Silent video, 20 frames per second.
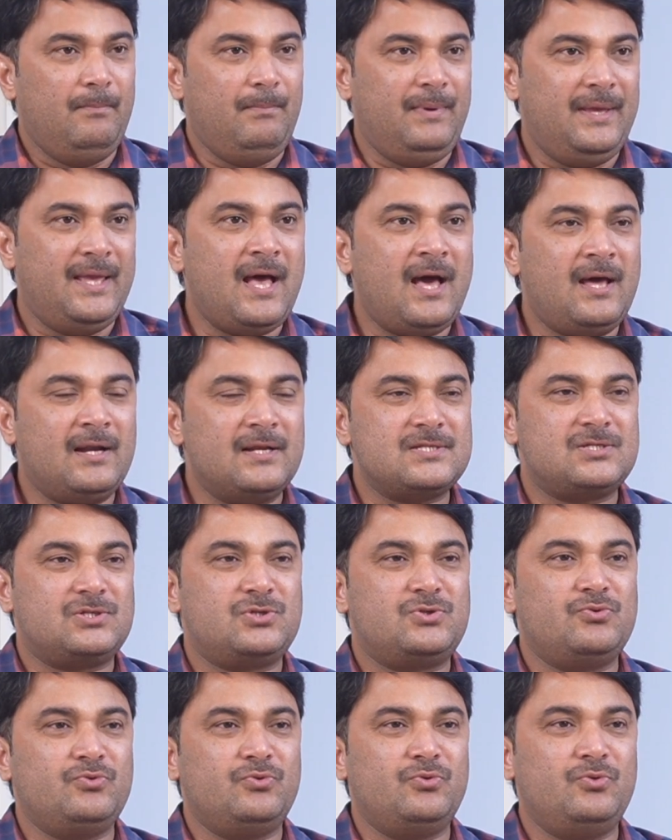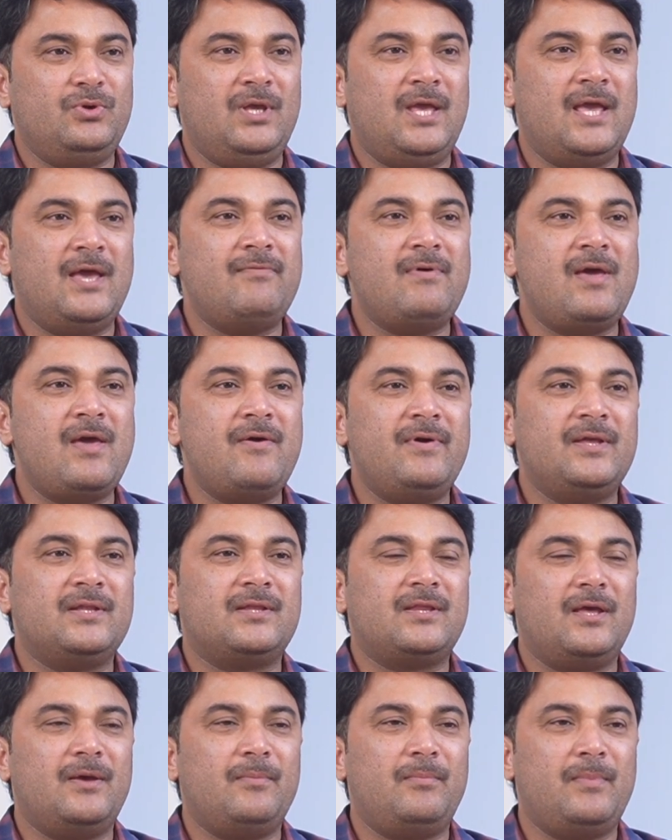బీఆర్ఎస్
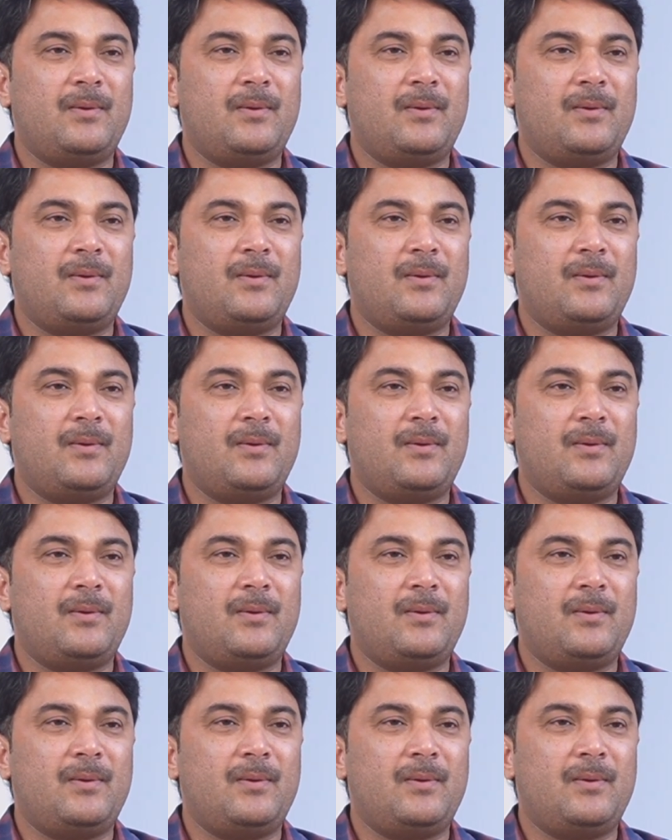ఏవేవైతే